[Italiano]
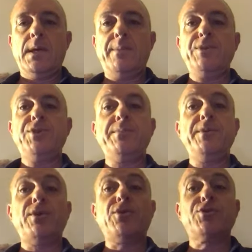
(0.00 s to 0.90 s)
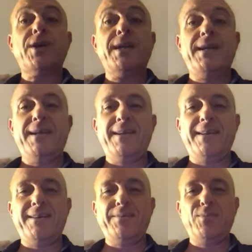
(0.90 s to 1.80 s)
Amici di Mitico
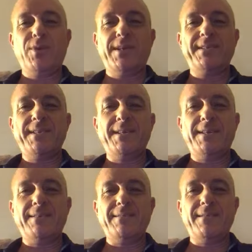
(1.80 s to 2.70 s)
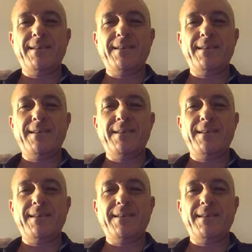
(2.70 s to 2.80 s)
Channel, buonasera.